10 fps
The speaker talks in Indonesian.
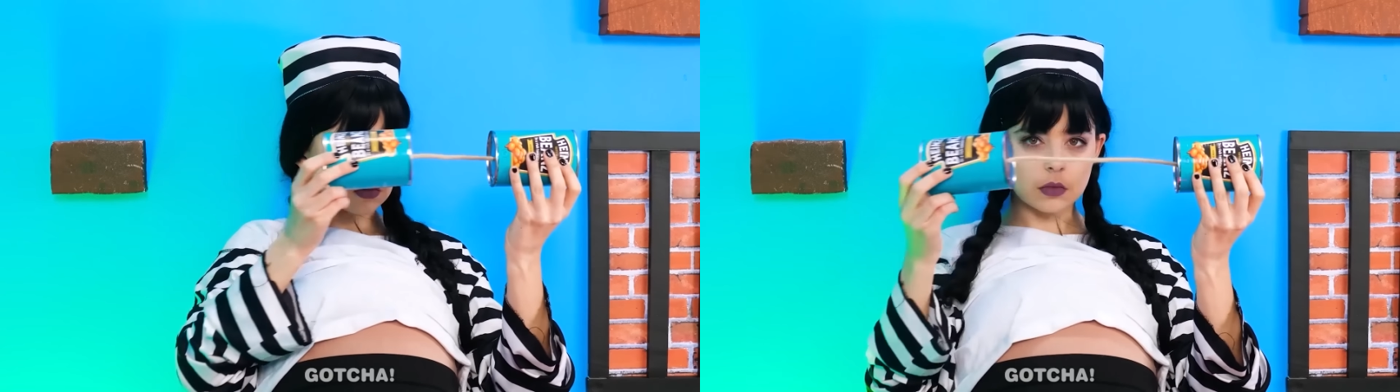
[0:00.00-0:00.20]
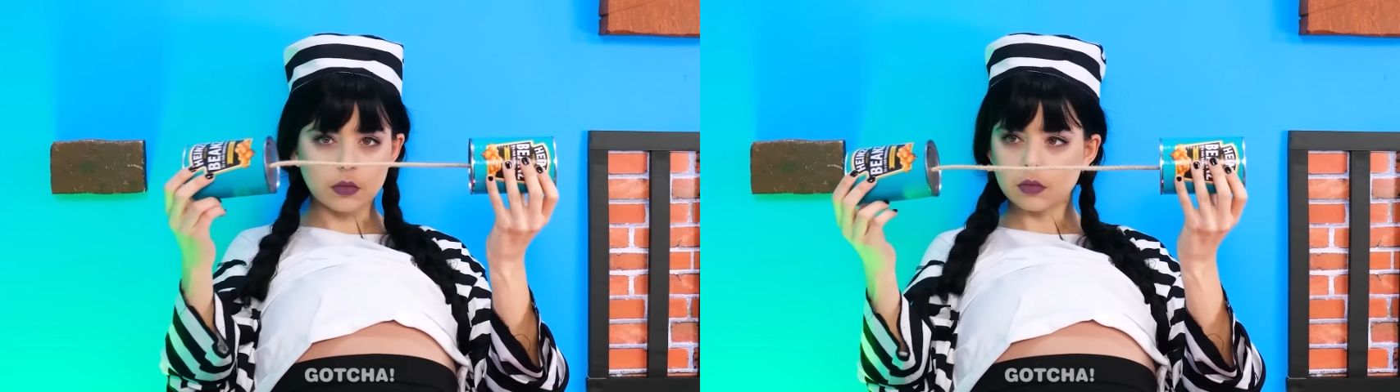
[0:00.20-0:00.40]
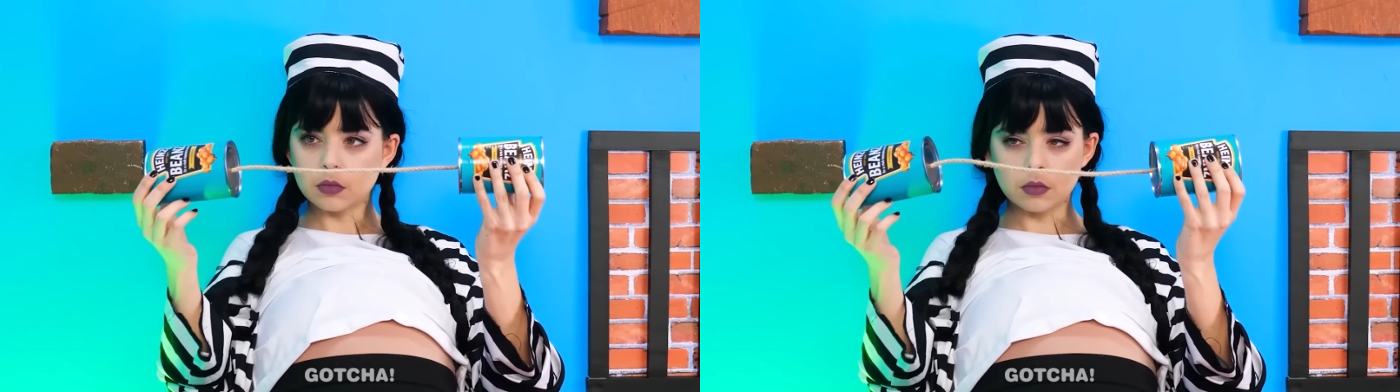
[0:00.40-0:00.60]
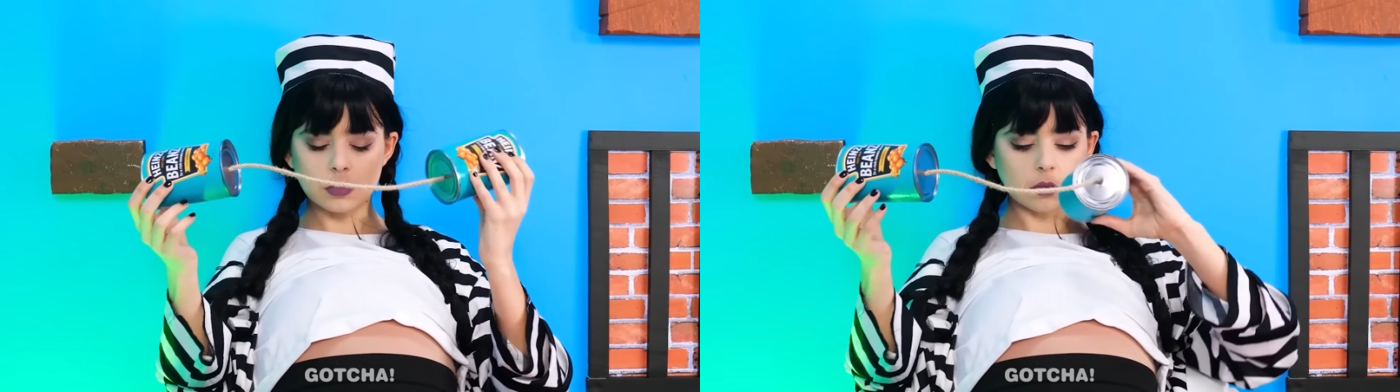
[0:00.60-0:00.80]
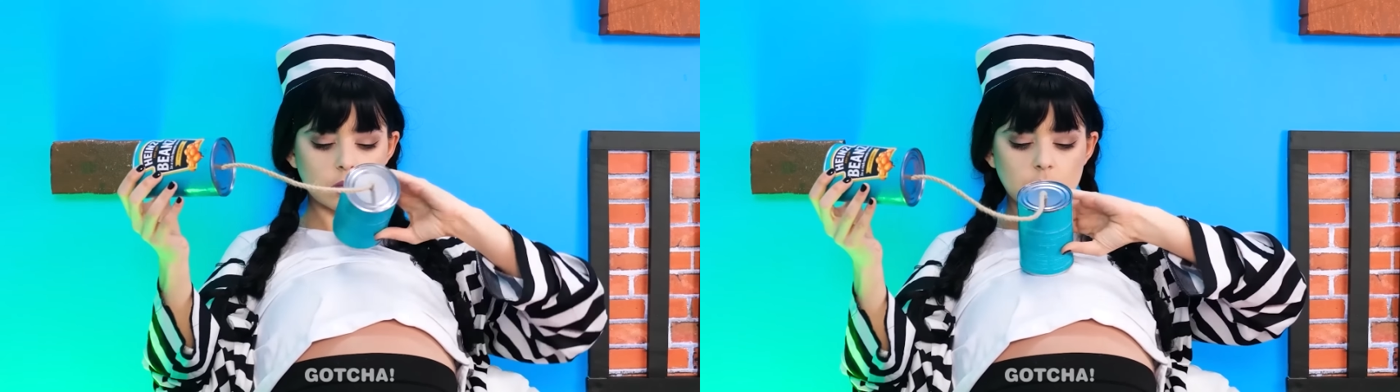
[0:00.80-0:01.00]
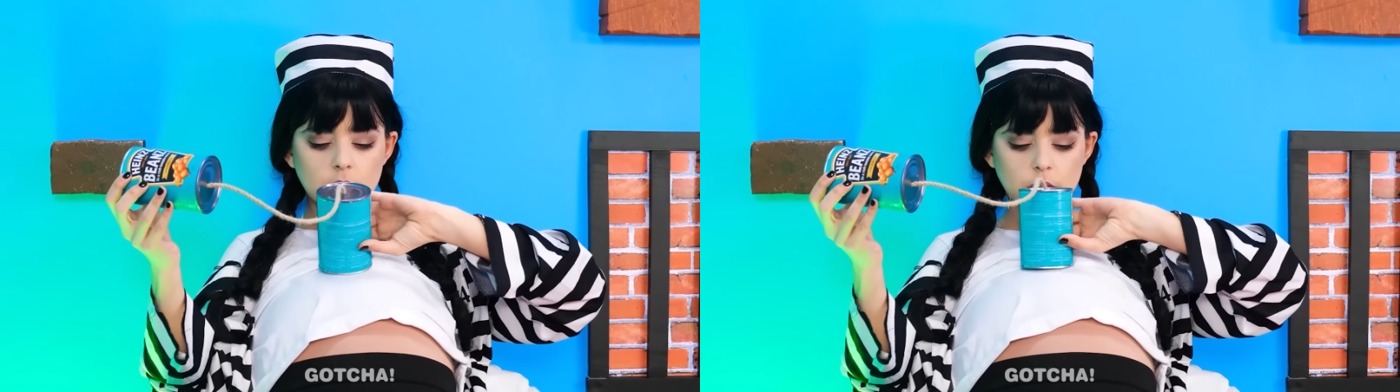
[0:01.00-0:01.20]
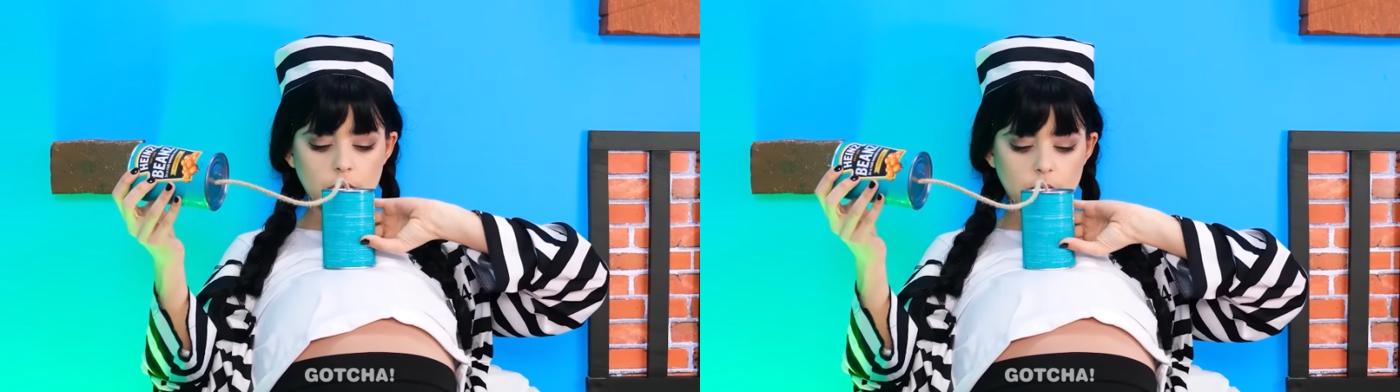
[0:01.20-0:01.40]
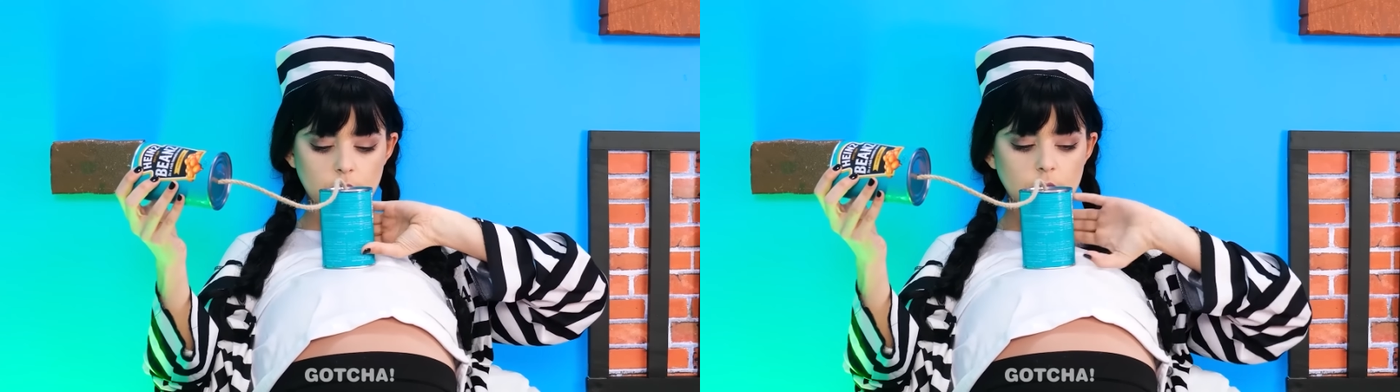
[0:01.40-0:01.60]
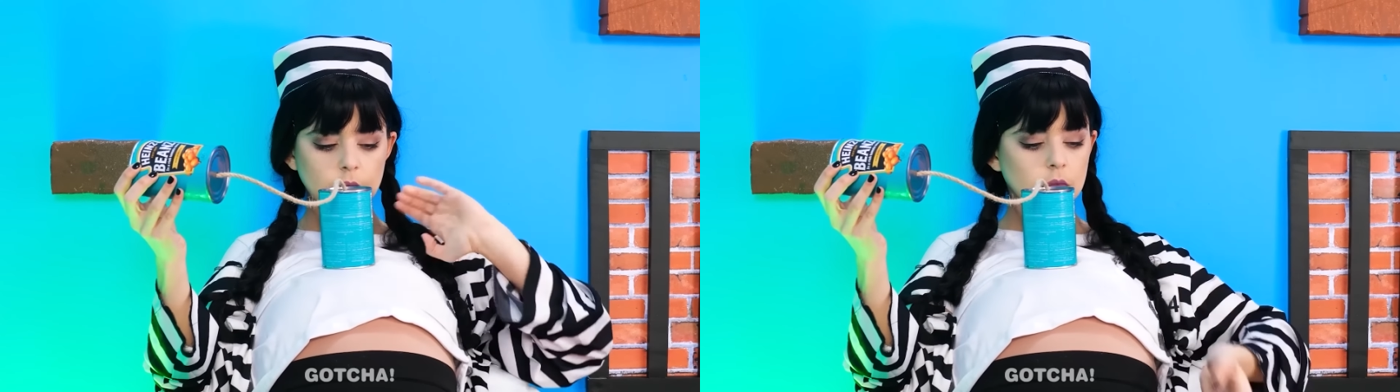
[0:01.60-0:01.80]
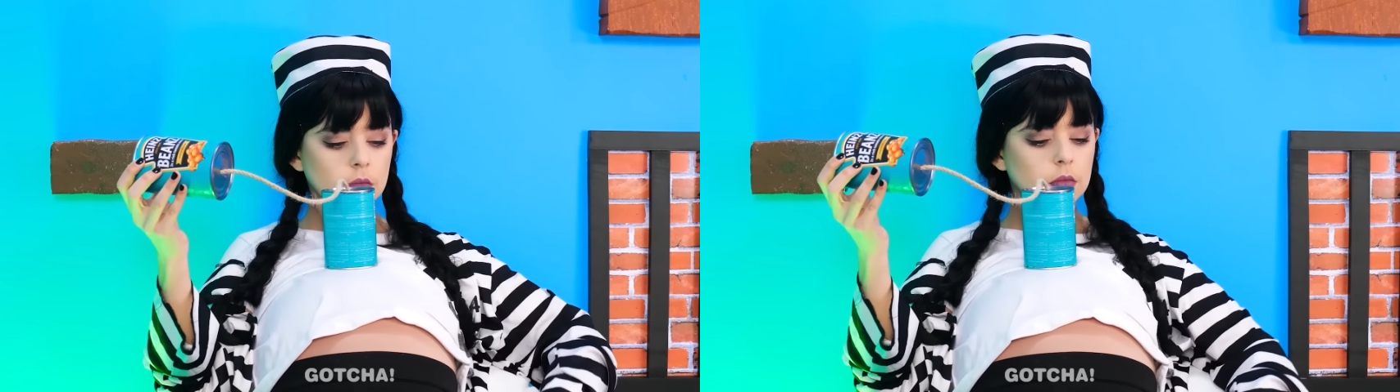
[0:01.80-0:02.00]
Ini bisa berfungsi seperti
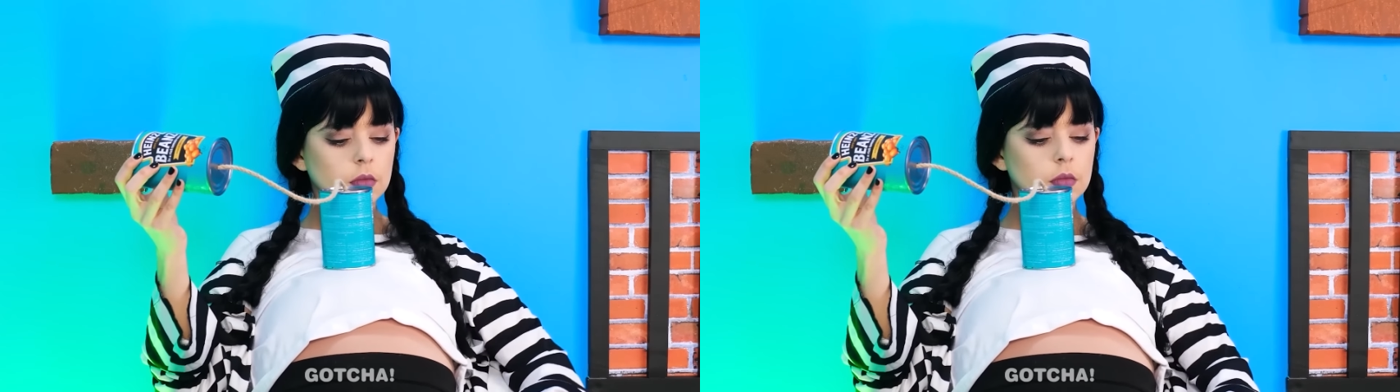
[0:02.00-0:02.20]
telepon, jadi